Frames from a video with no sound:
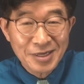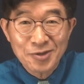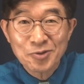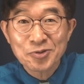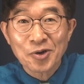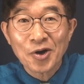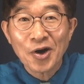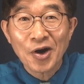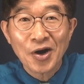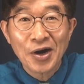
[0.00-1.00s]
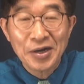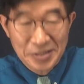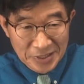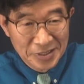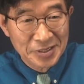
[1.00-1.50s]
자료죠.
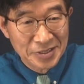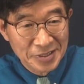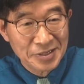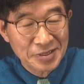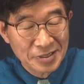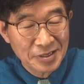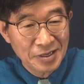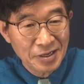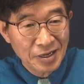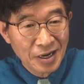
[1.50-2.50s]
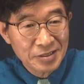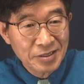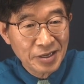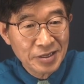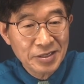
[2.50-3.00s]
예.
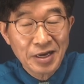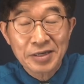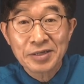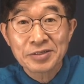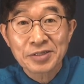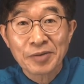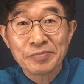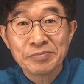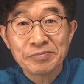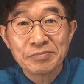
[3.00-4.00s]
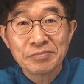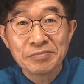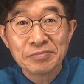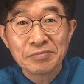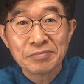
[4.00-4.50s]
한 개인이 하기에는 참
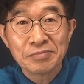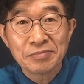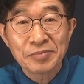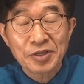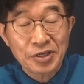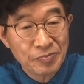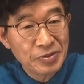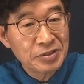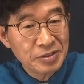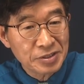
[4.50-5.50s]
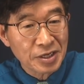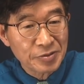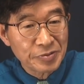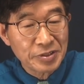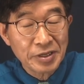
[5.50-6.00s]
힘든
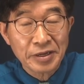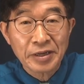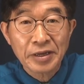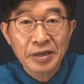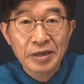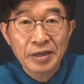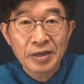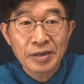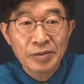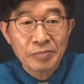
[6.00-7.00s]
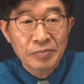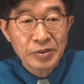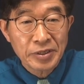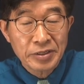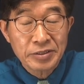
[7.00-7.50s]
작업인데
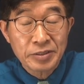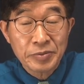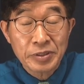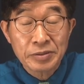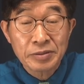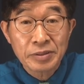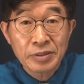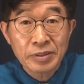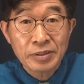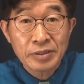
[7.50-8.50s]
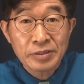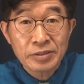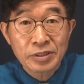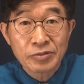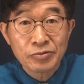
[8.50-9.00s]
뭐 예를 들면은
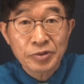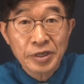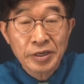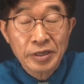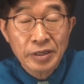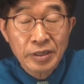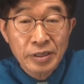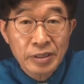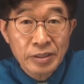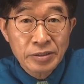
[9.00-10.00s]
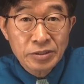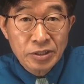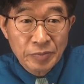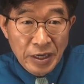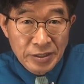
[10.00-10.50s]
전국의
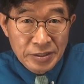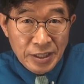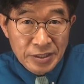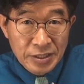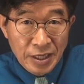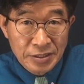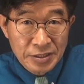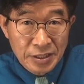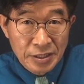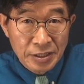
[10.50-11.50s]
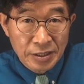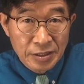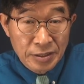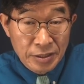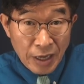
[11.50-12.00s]

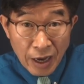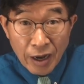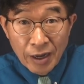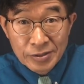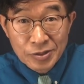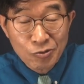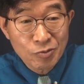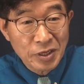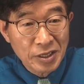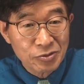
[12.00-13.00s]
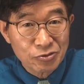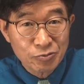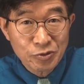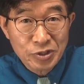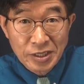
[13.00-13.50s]
지방자치단체들 다 서울만 해도
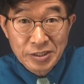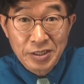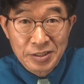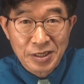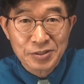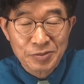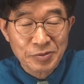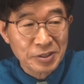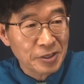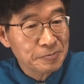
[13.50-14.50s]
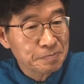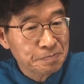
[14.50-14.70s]
25개지 않습니까?